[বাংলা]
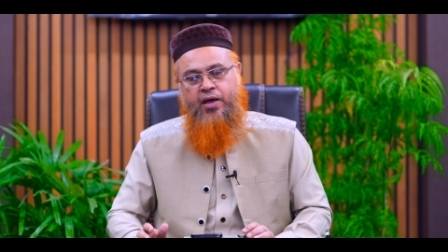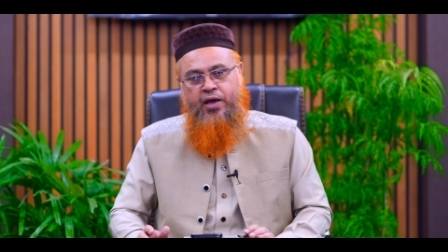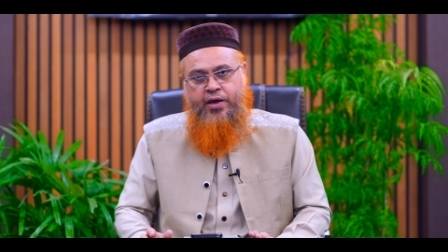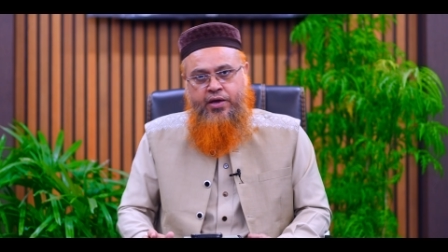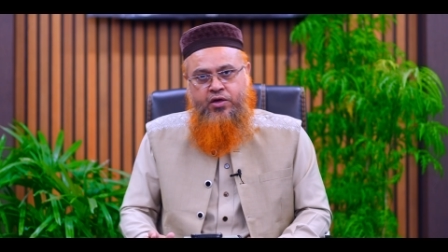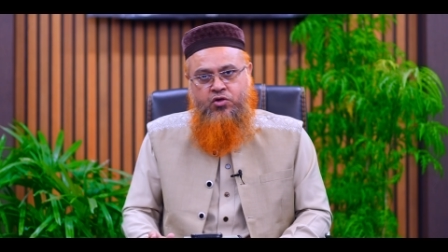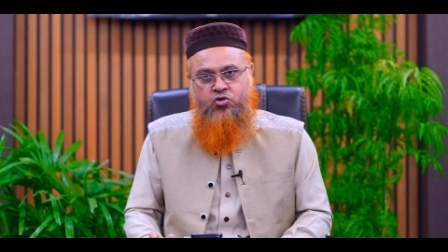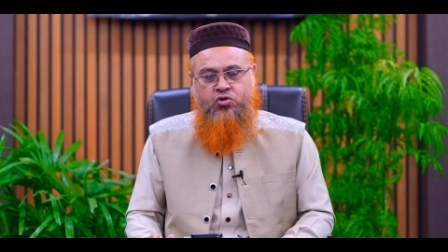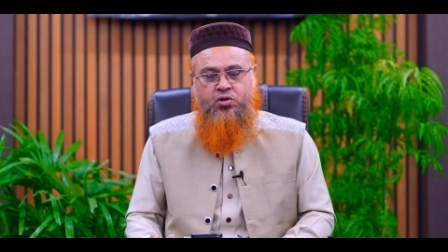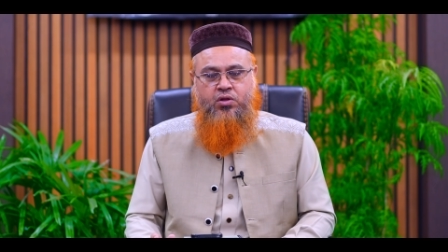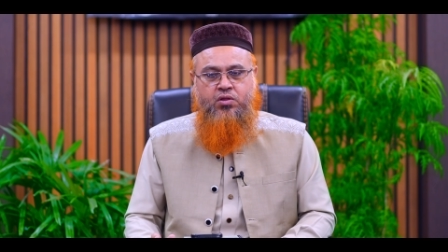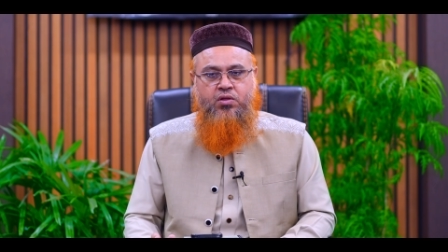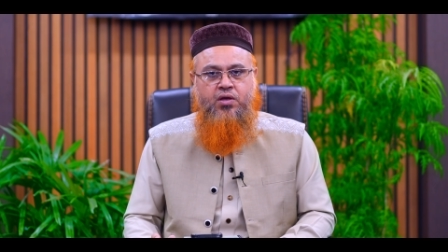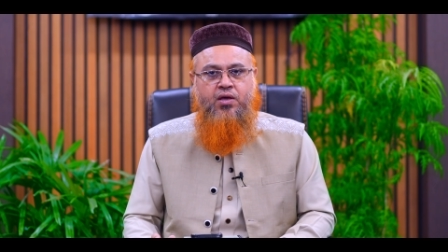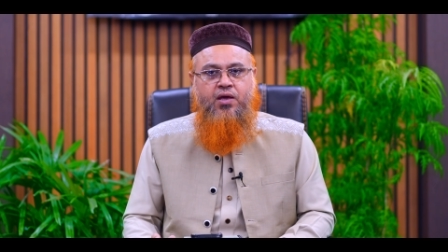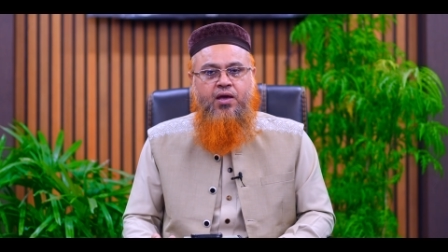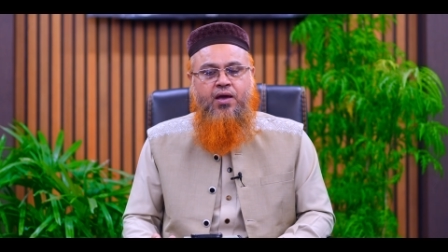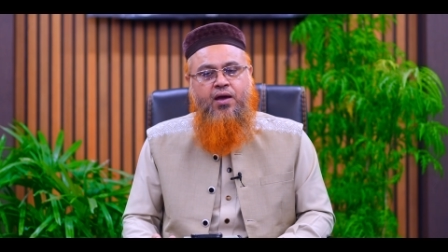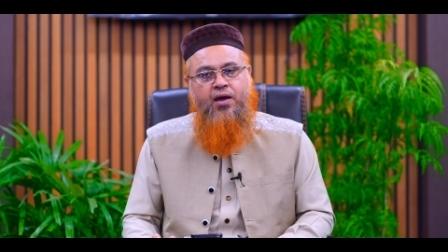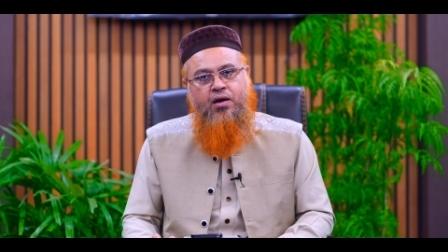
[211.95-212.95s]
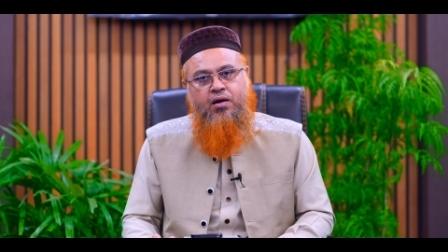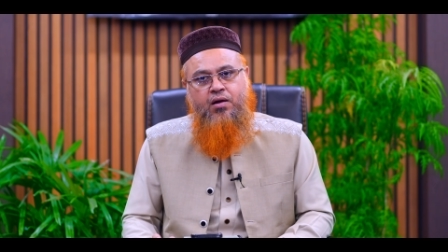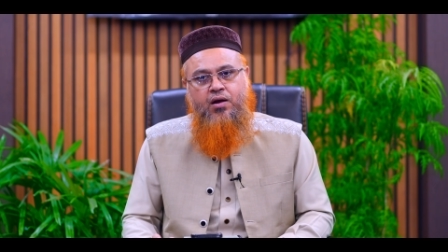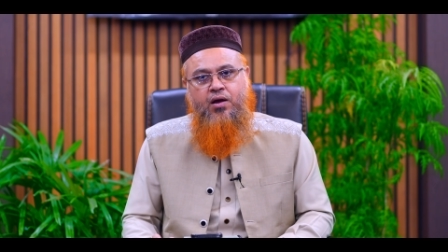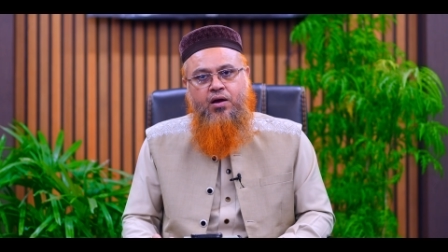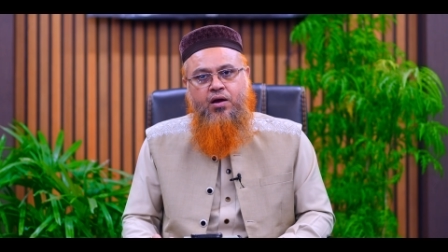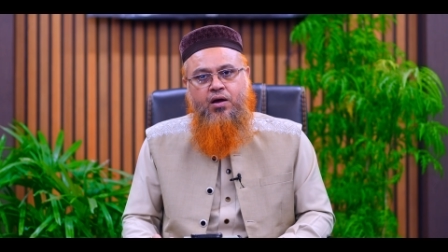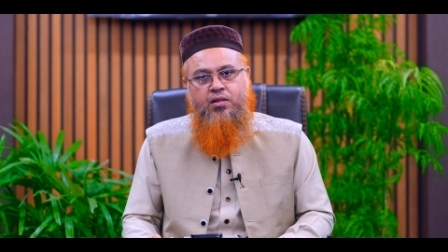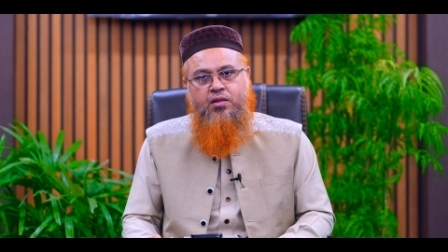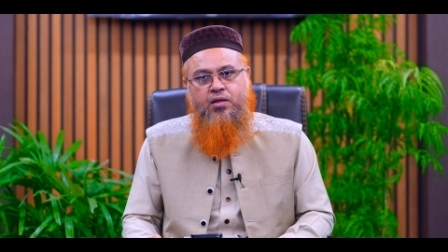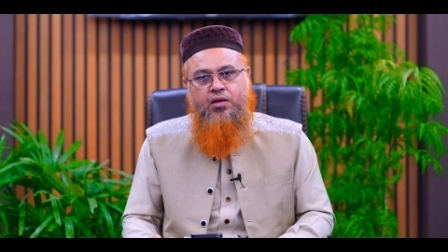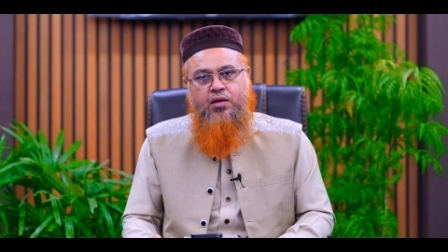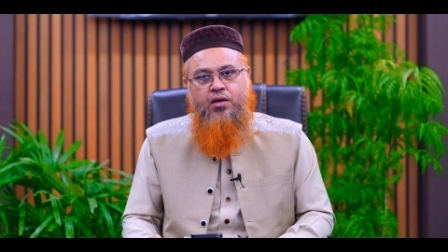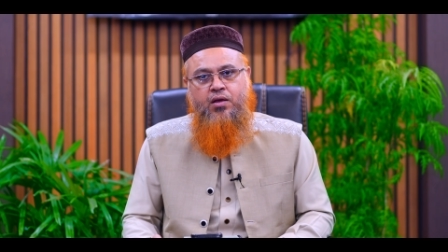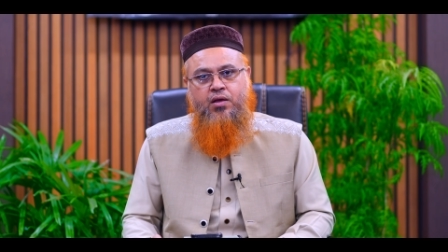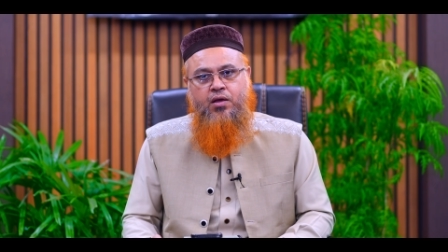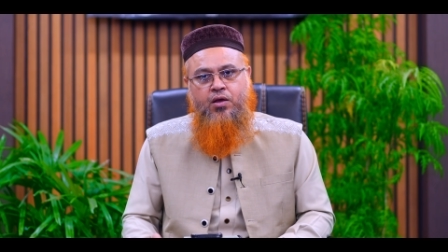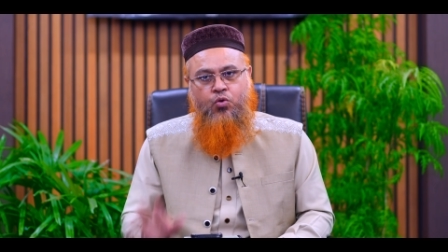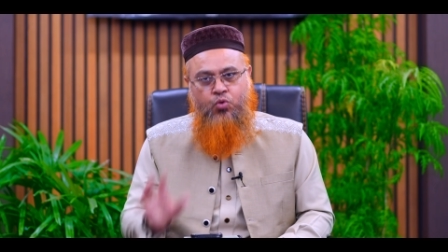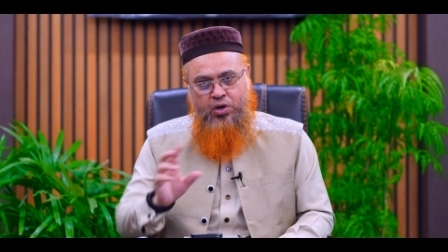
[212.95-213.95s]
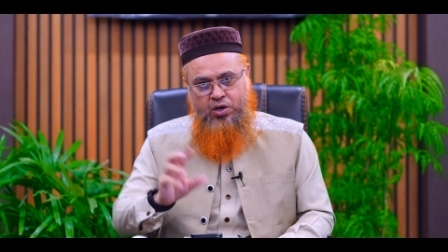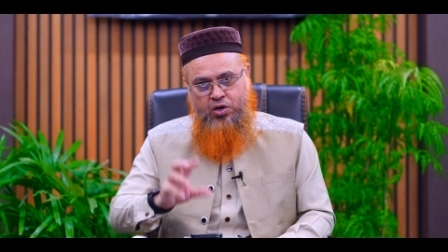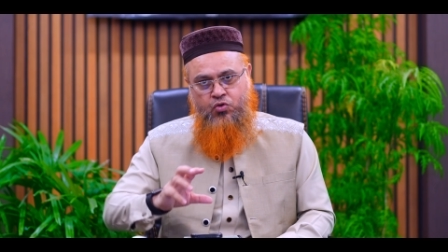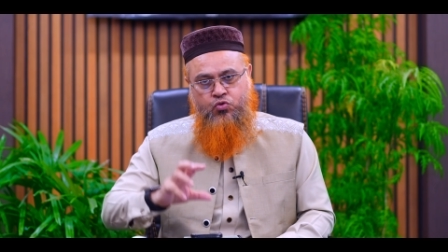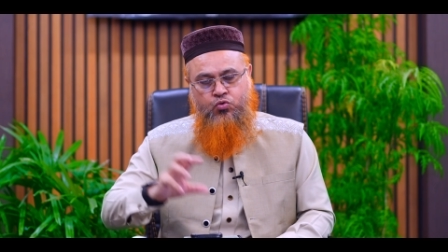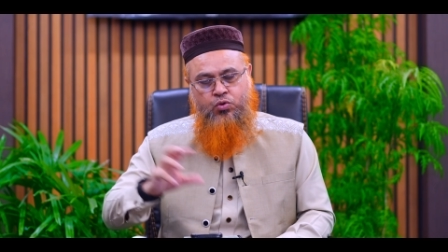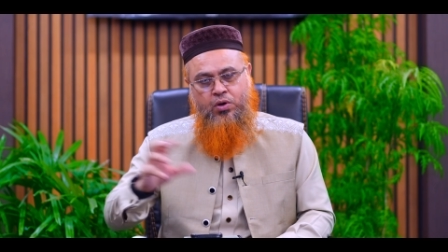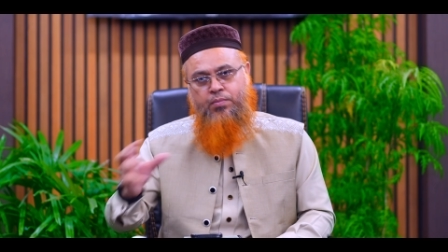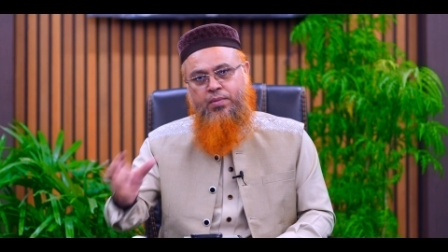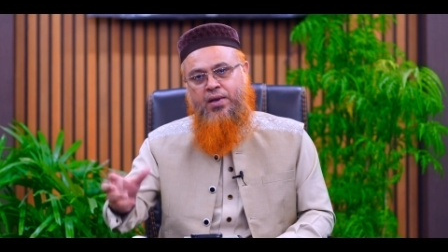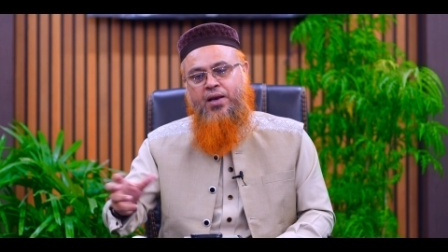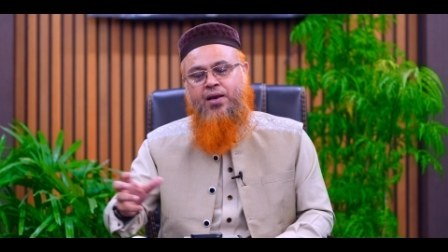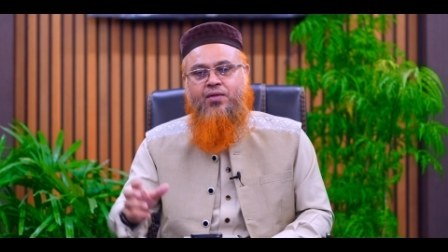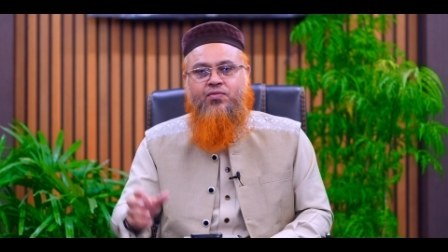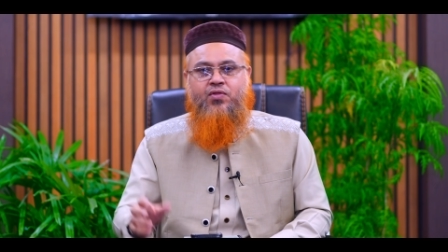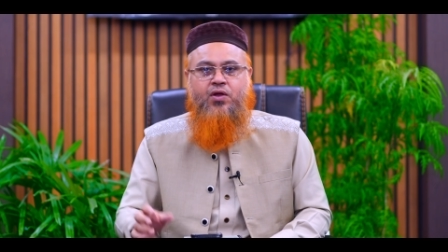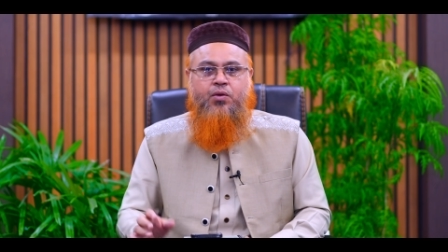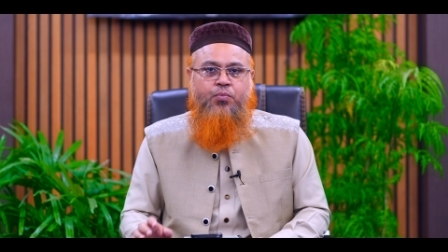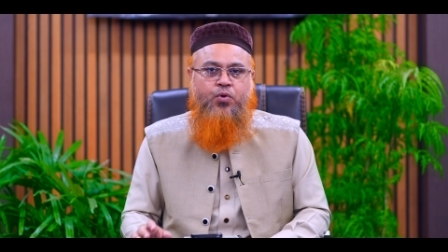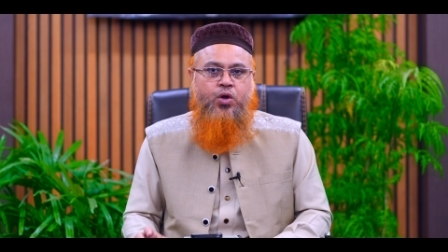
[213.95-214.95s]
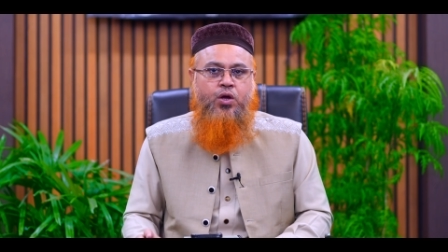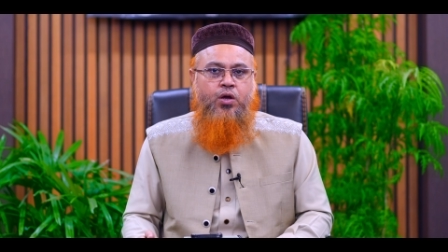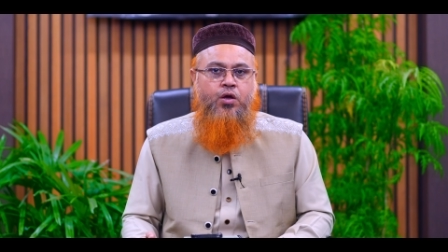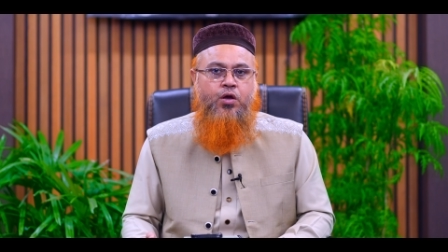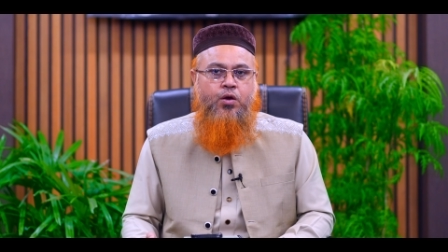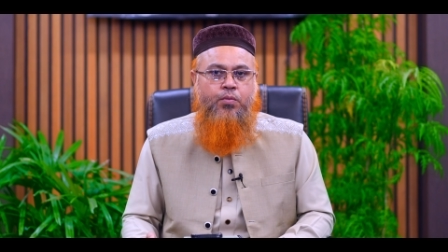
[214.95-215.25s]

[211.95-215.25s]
একসাথে এক রাকাতে কয়েকটি সুরা মিলিয়ে তারপরে